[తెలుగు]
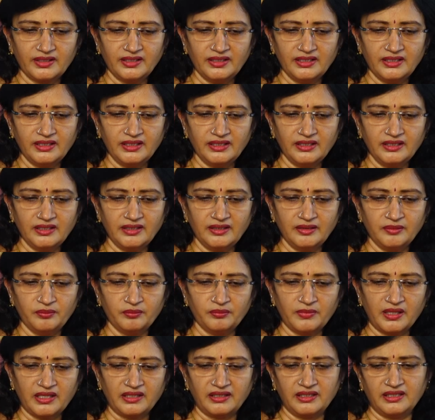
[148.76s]
ఇది
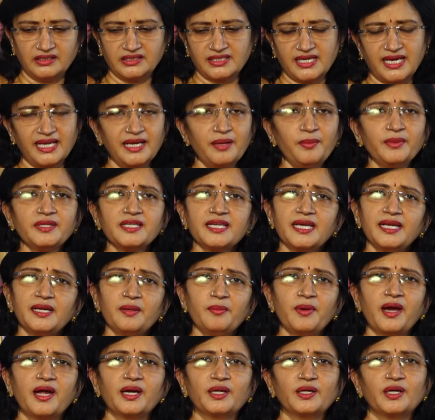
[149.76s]
చాలా చాలా
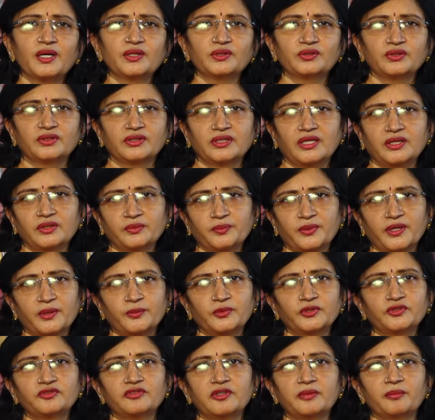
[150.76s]
మాట్లాడుతున్నారు
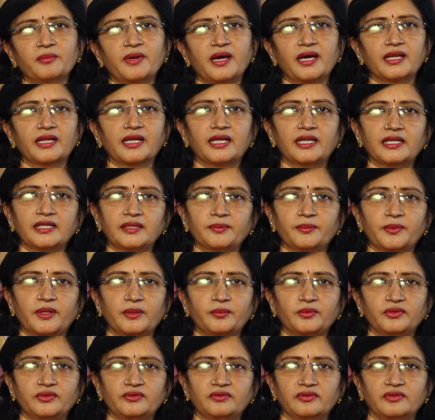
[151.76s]
ప్రభుత్వం మారాలి
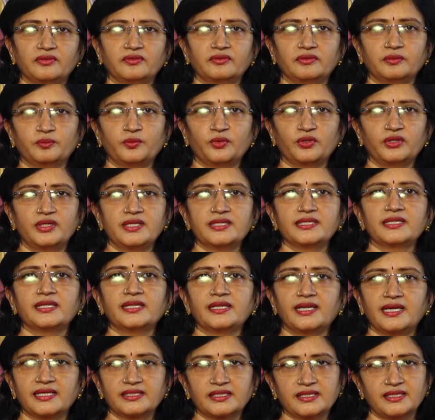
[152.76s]
ప్రభుత్వం పోలీసులు
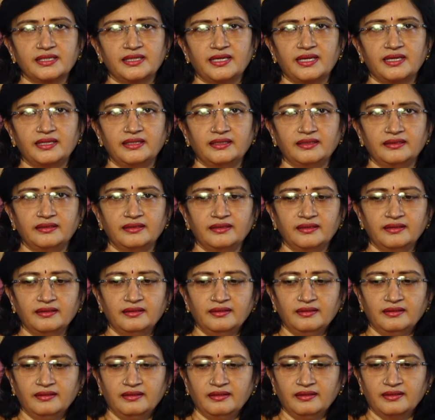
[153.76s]
ఇలా చేయాలి
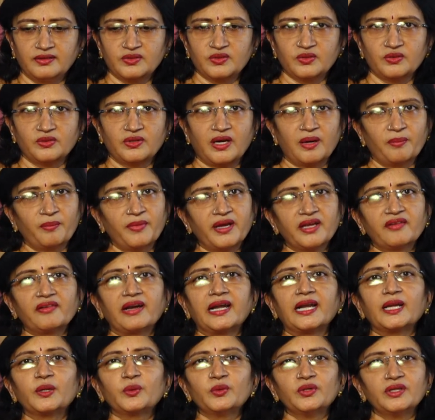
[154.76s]
సో అమ్మాయి
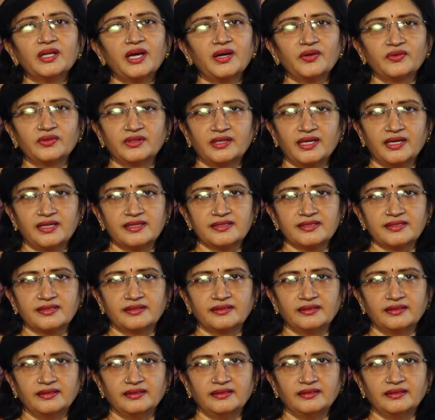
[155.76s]
వెళ్లకుండా
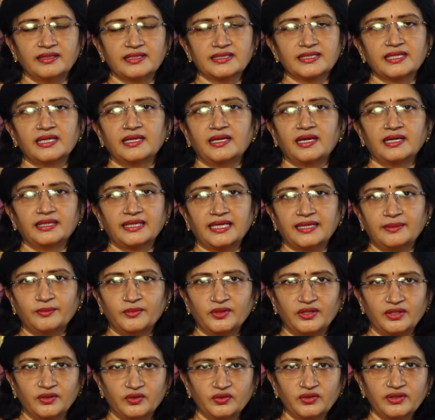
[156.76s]
ఉండాల్సింది అసలు ఆ
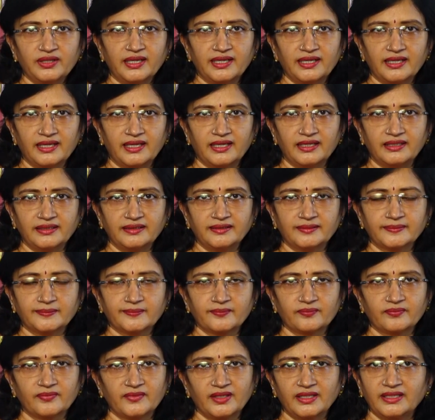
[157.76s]
టైంలో ఎందుకు వెళ్ళాలి
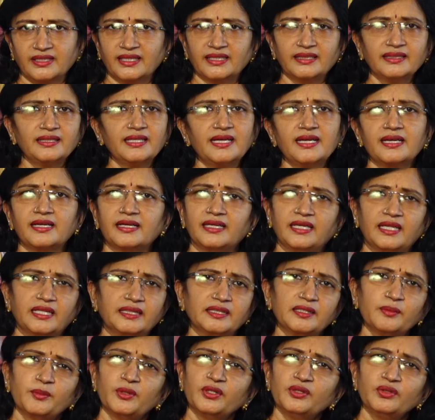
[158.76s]
ఇదంతా
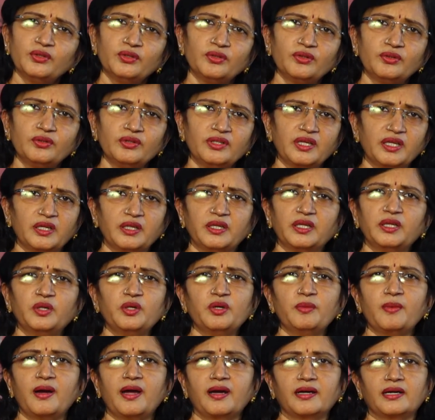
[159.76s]
ఎంతమందో
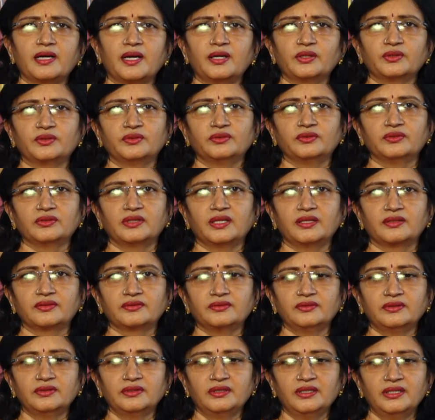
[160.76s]
ఎన్నెన్నో మాట్లాడుతూ
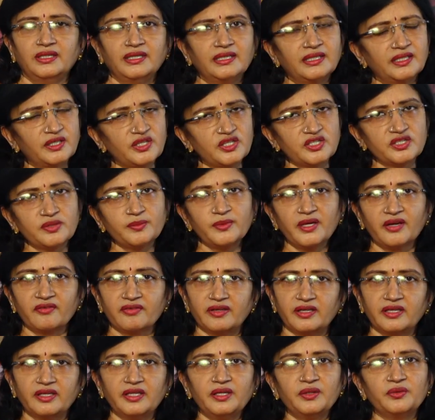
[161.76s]
ఉన్నారు నిజమే
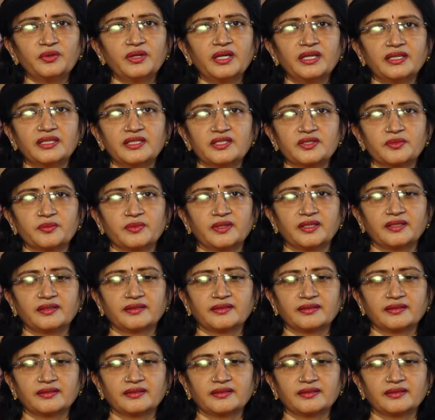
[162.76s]
అవన్నీ కూడా నిజమే